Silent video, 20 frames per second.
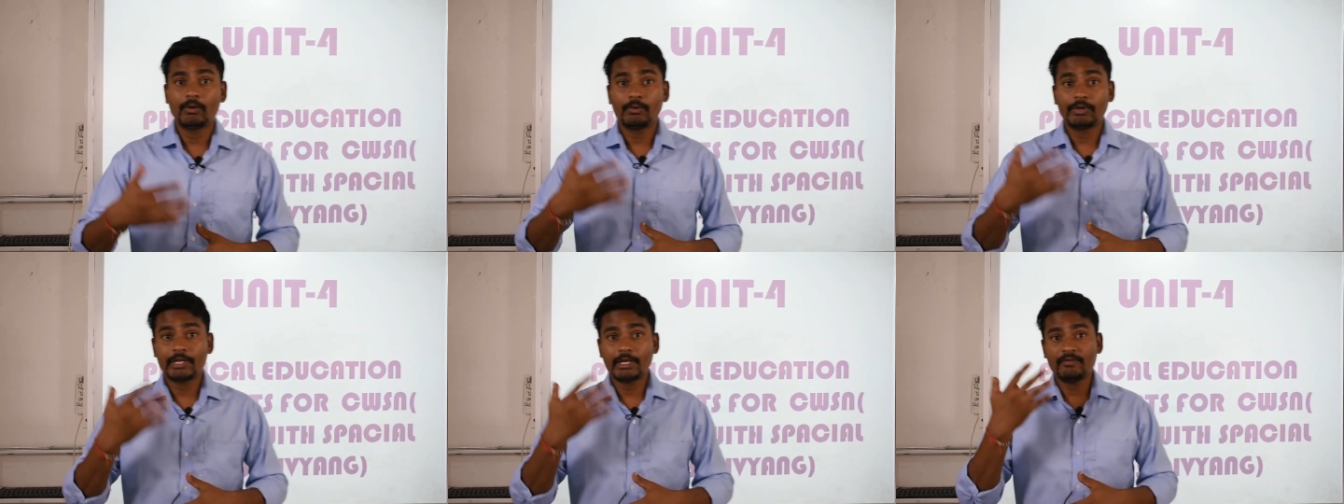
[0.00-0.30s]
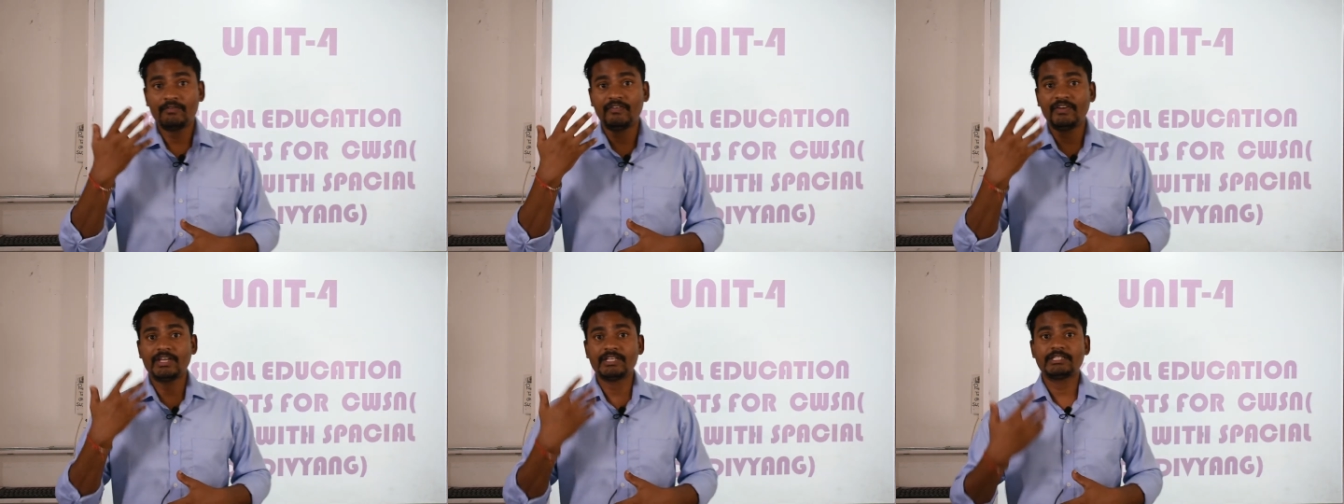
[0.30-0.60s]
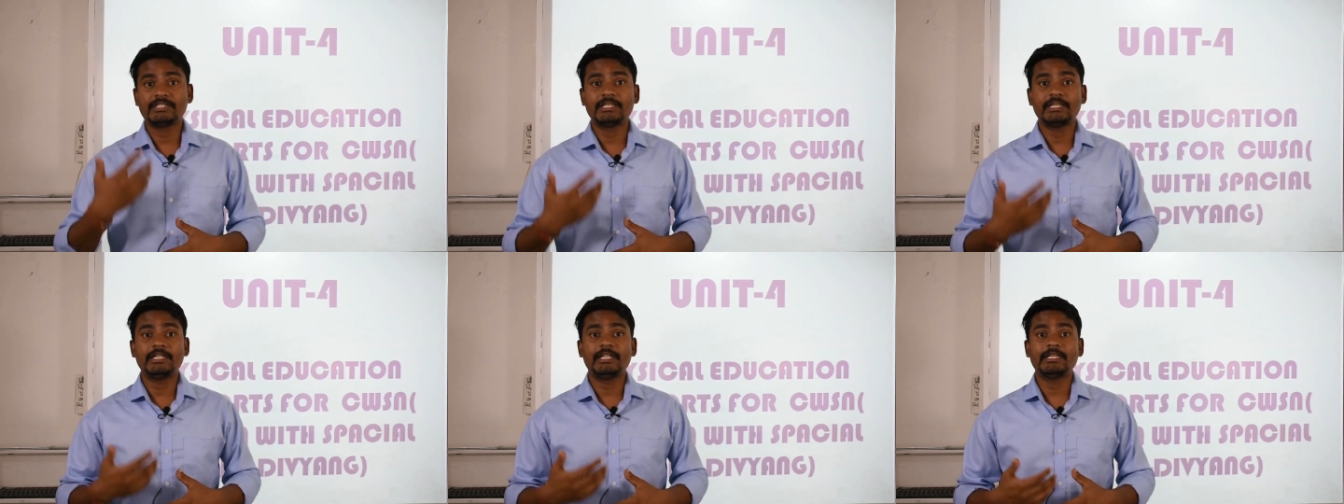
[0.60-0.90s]
उनके
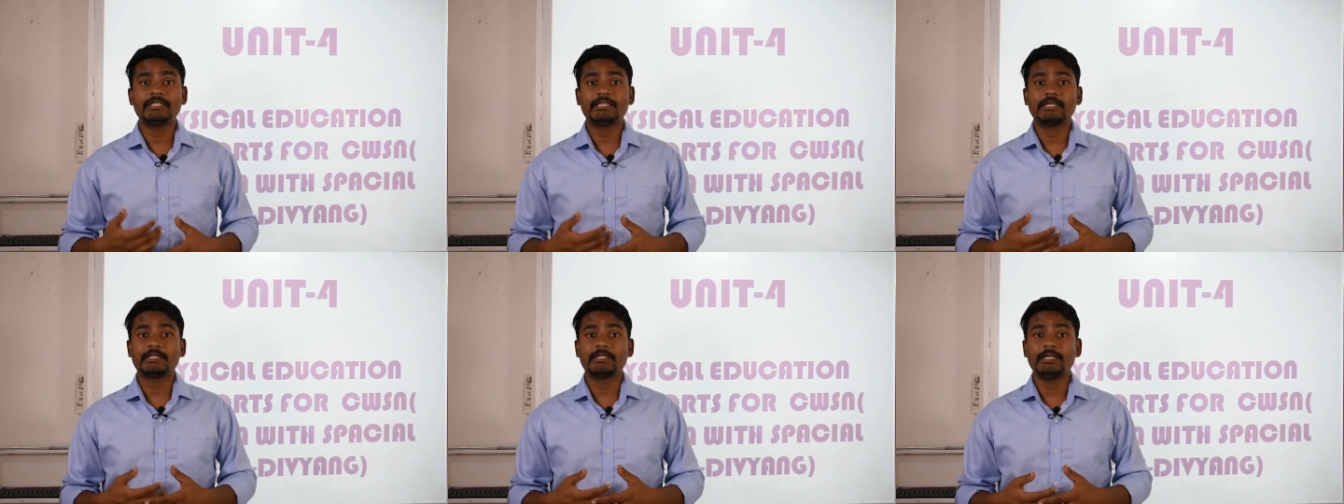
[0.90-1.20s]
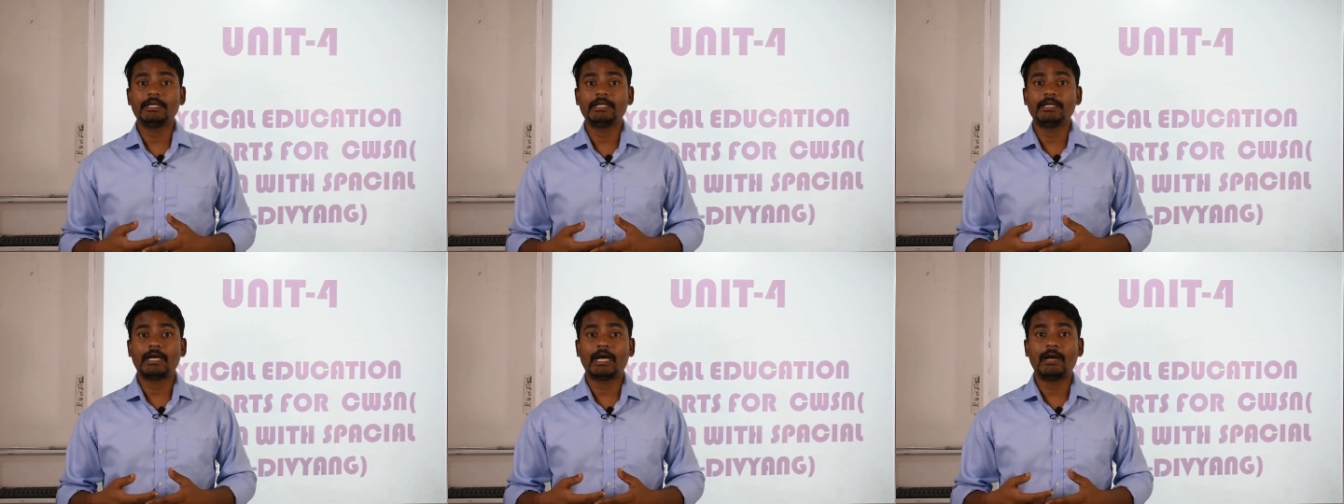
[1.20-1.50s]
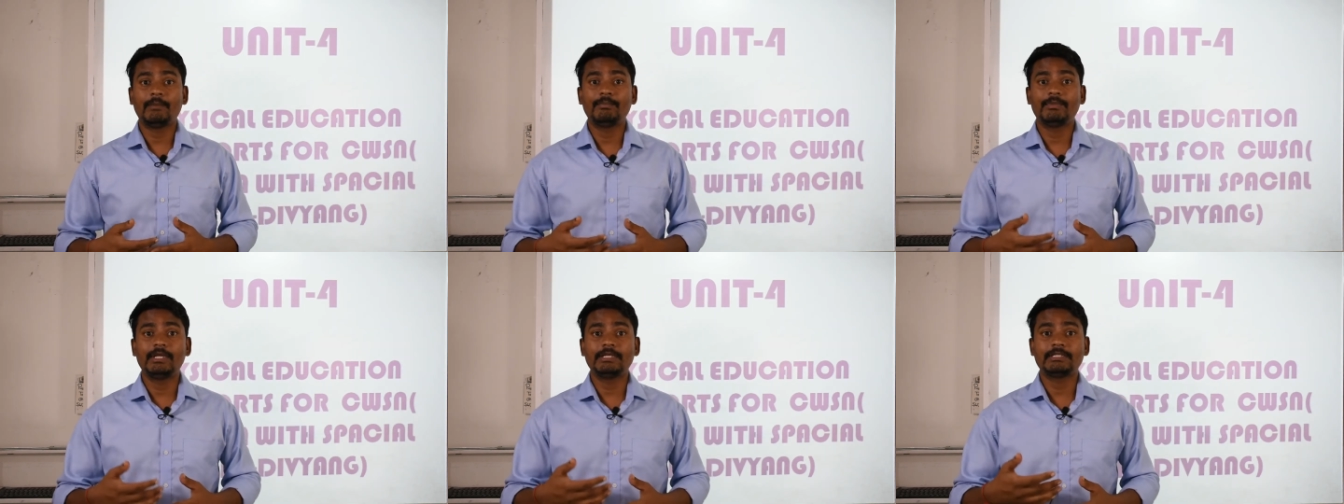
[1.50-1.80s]
फेस से ही दे सकते हैं
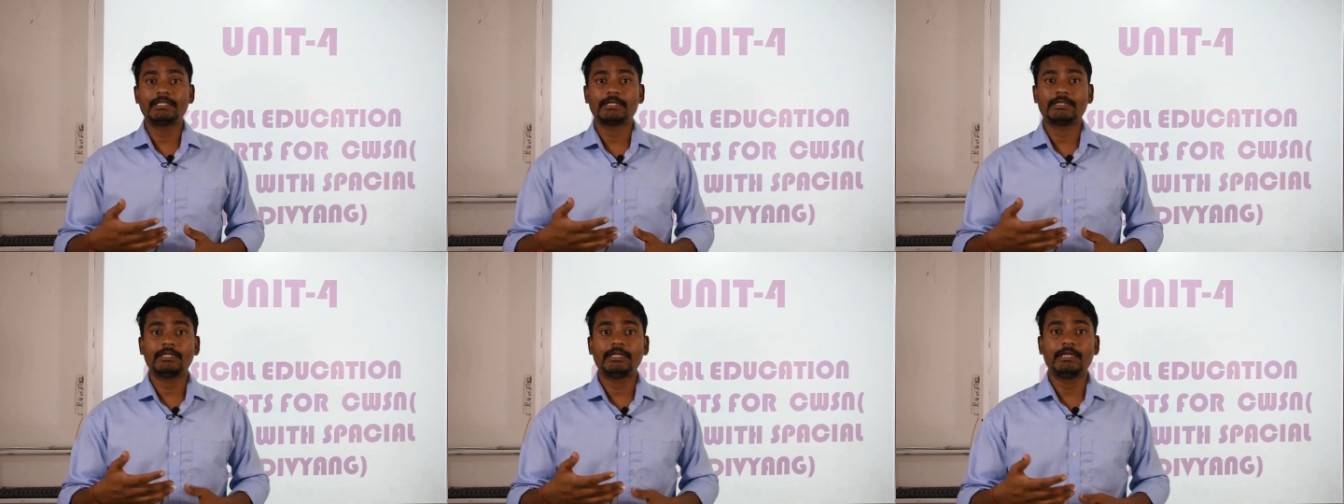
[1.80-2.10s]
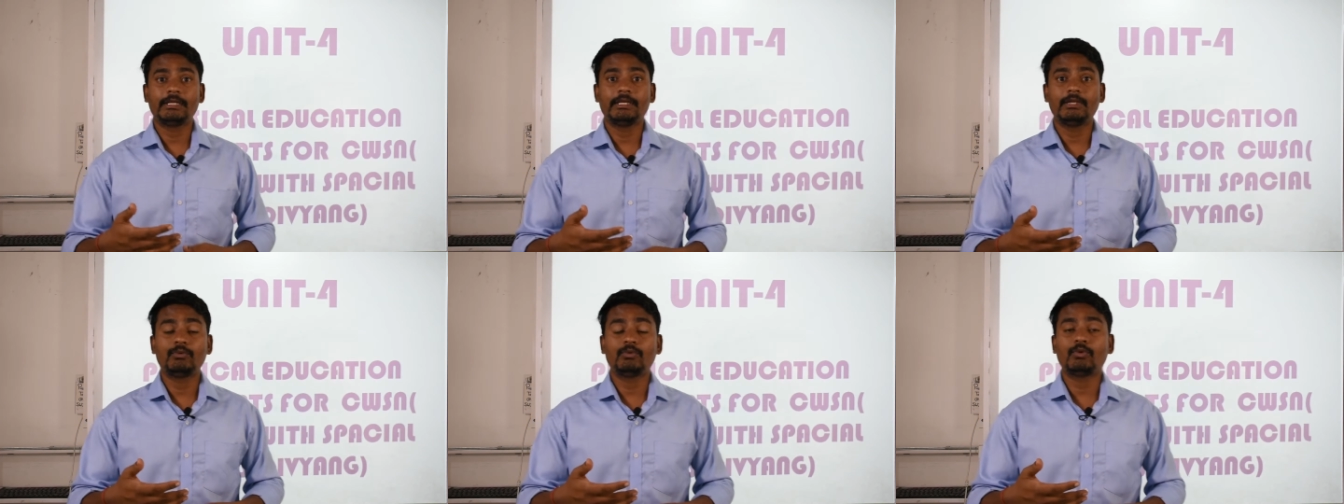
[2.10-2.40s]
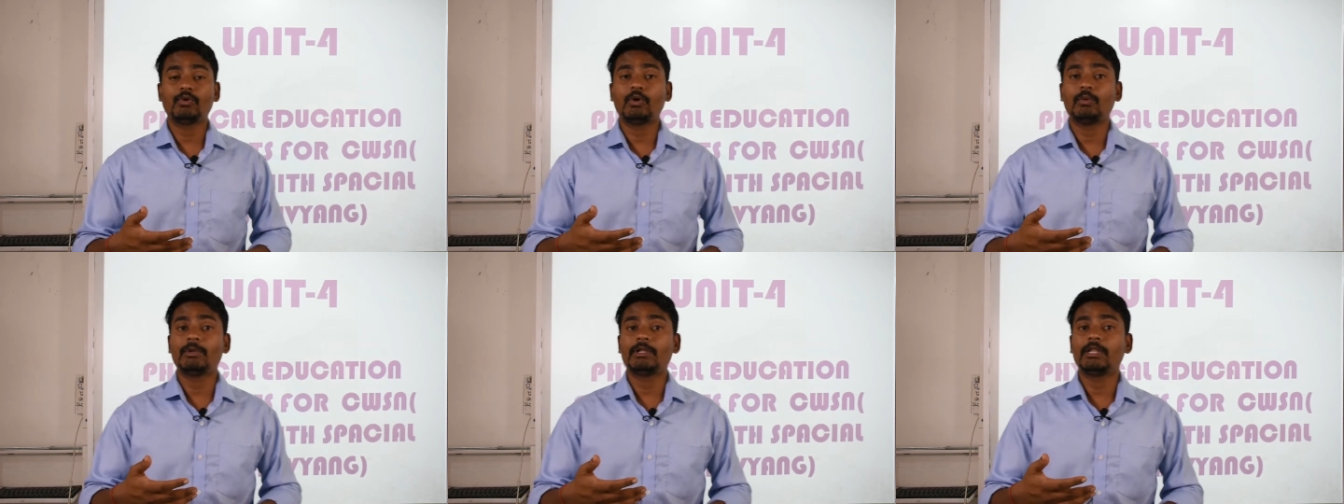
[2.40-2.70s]
आप दे सकते हैं कि
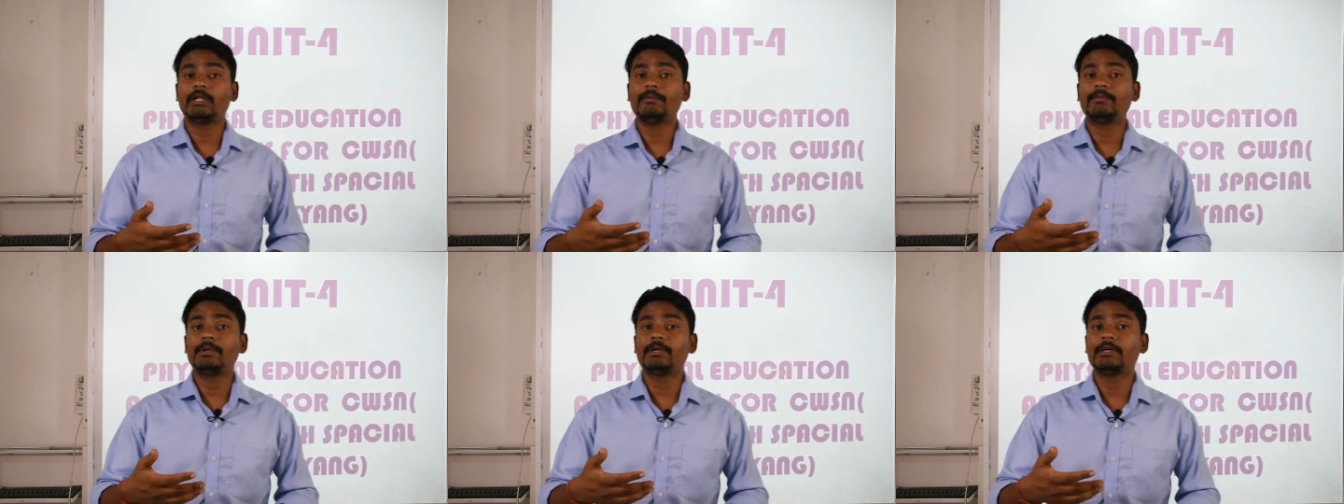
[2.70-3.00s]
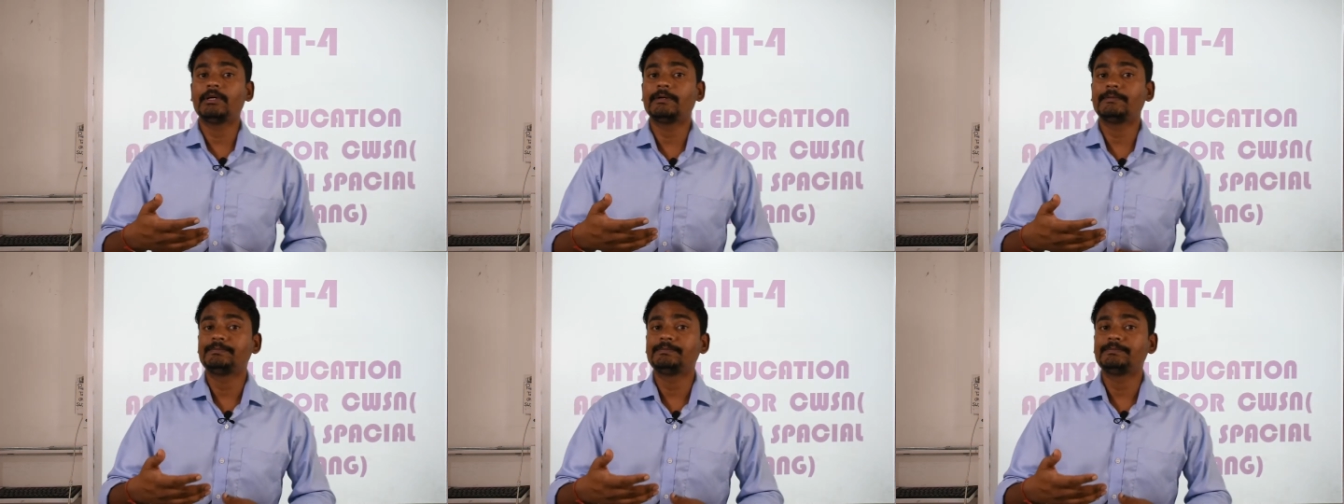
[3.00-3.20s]
उनको मतलब